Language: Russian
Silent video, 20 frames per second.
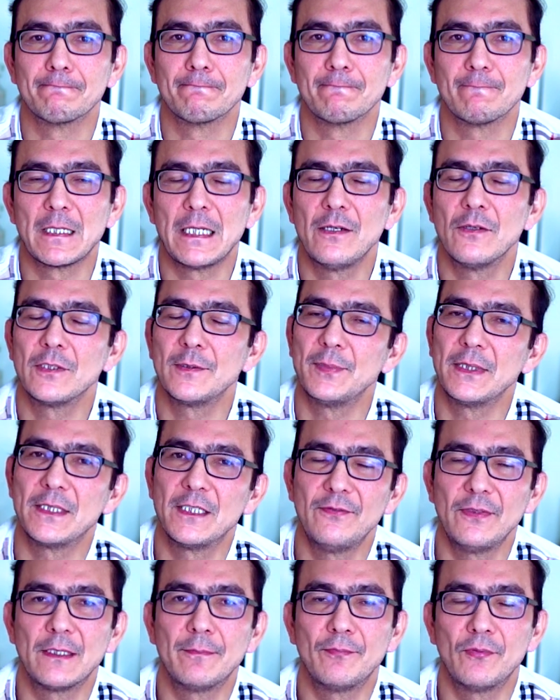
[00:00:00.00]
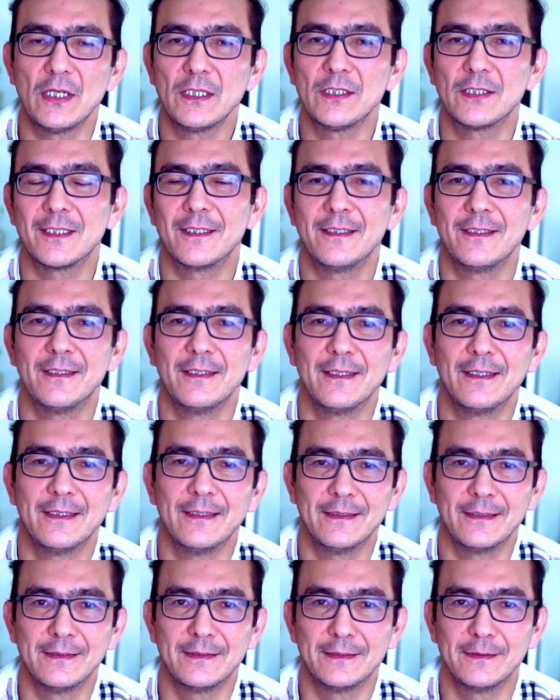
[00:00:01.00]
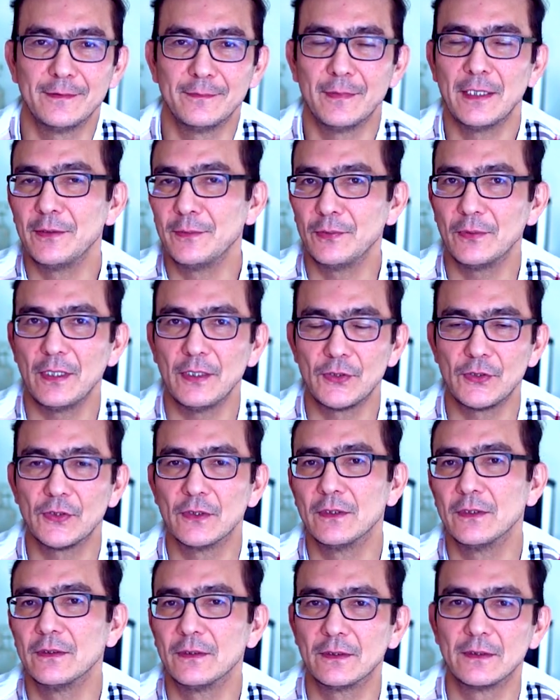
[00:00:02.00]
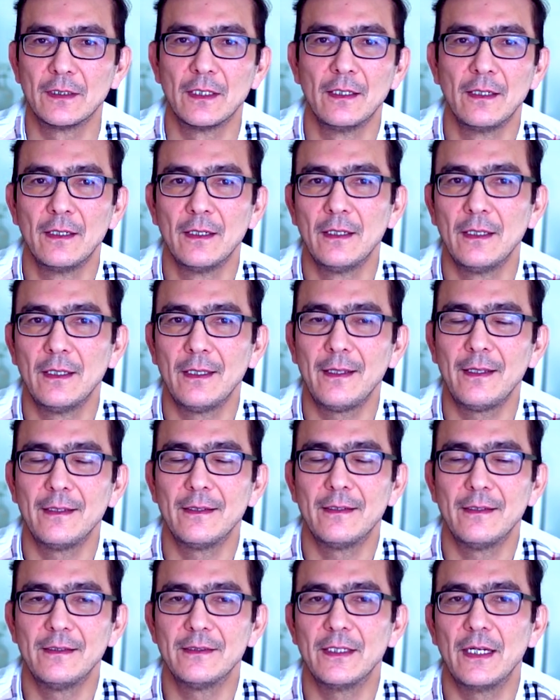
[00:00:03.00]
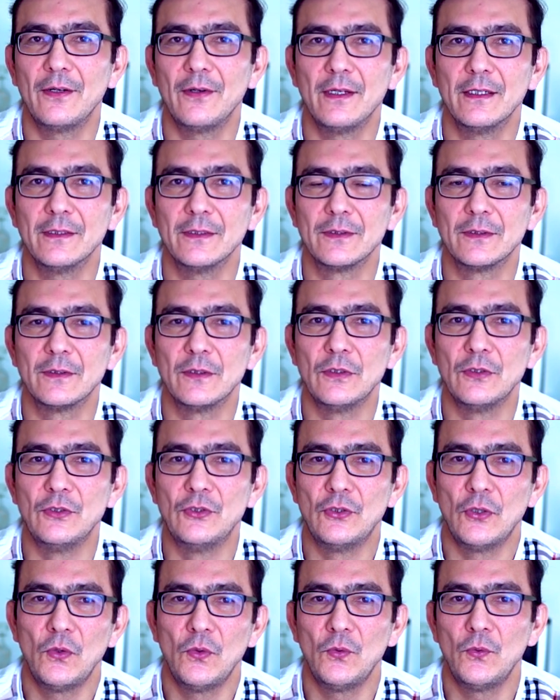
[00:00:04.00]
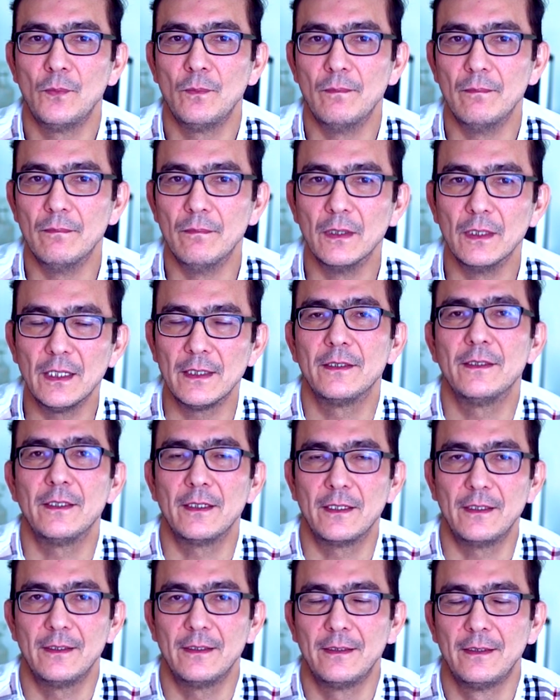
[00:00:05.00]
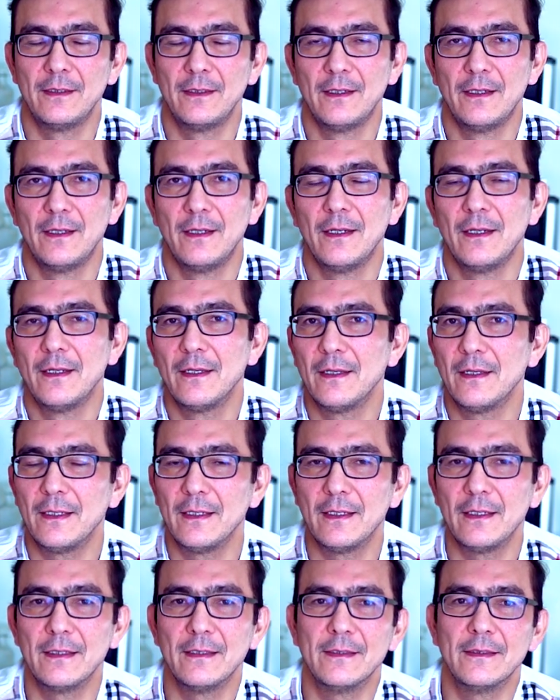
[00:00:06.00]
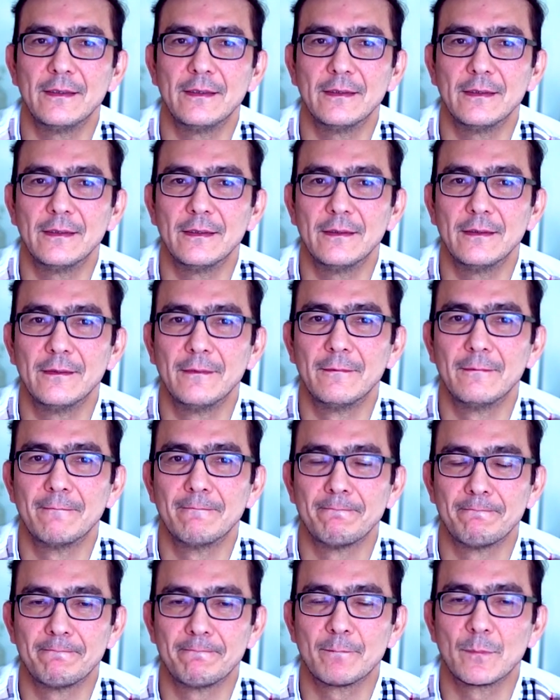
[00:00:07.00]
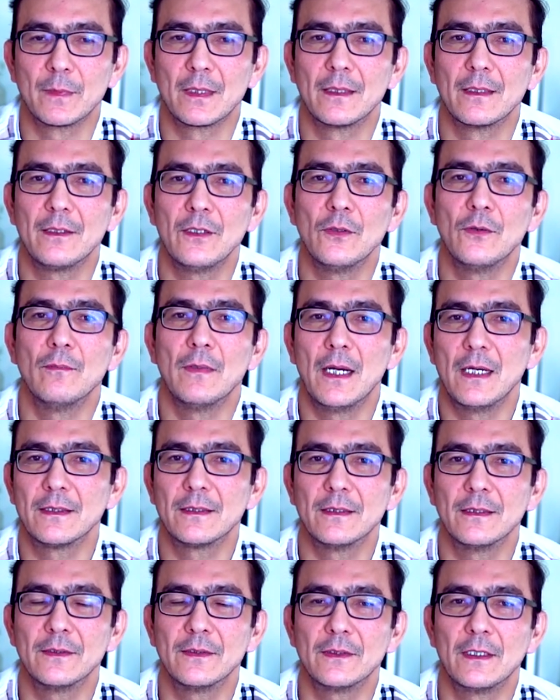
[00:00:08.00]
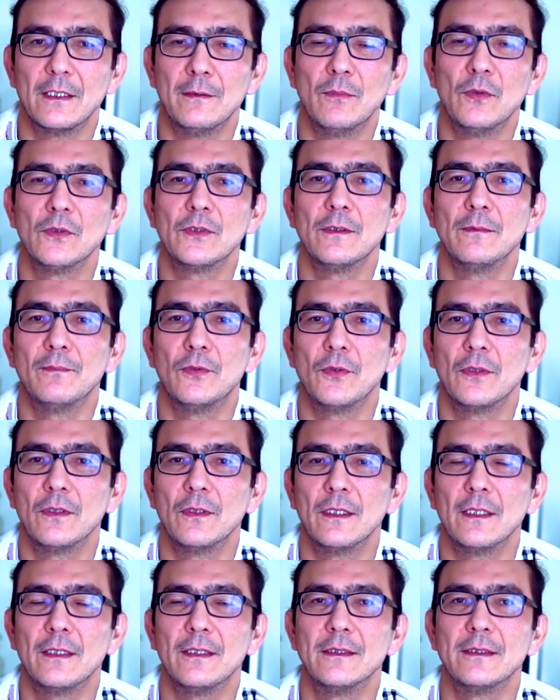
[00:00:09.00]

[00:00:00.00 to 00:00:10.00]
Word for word: она направлена именно на гемопоэтические органы, которые создают кровь. И это в основном костный мозг. Когда